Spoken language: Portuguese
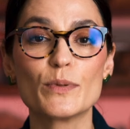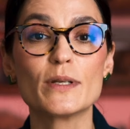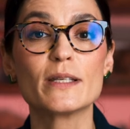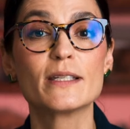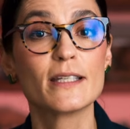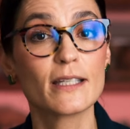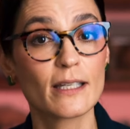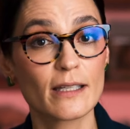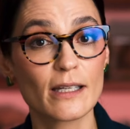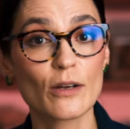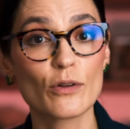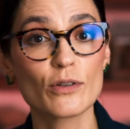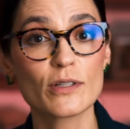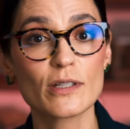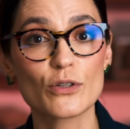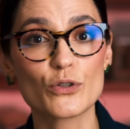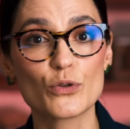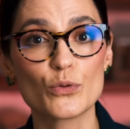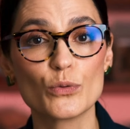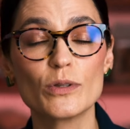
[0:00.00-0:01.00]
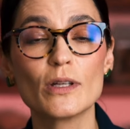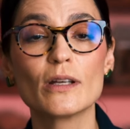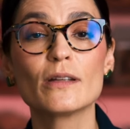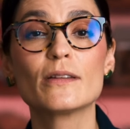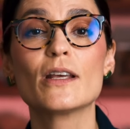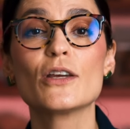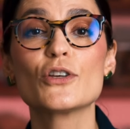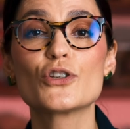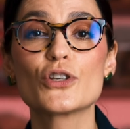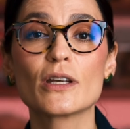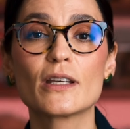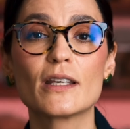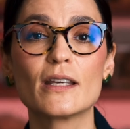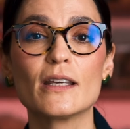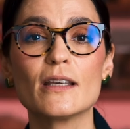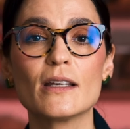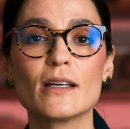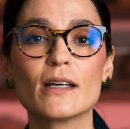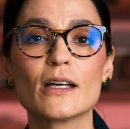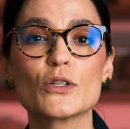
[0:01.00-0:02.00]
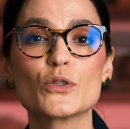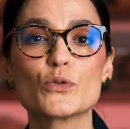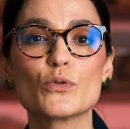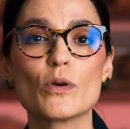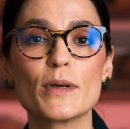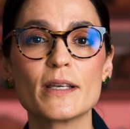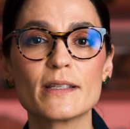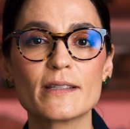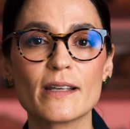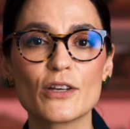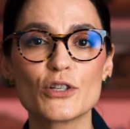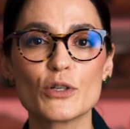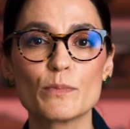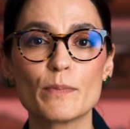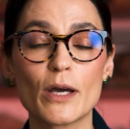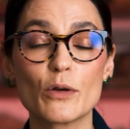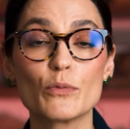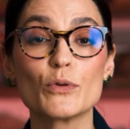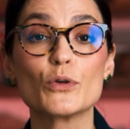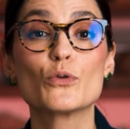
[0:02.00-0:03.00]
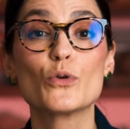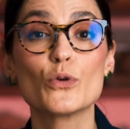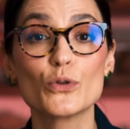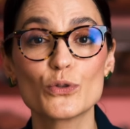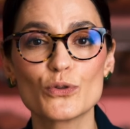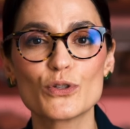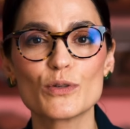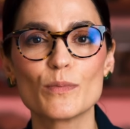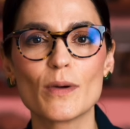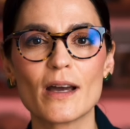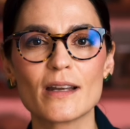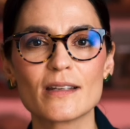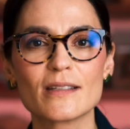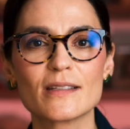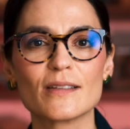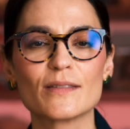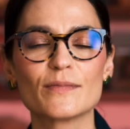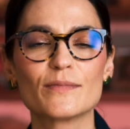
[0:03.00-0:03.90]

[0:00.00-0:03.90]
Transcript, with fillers: precisa da nossa ajuda, deixa aqui a sua mensagem para o Encosto de Márcia.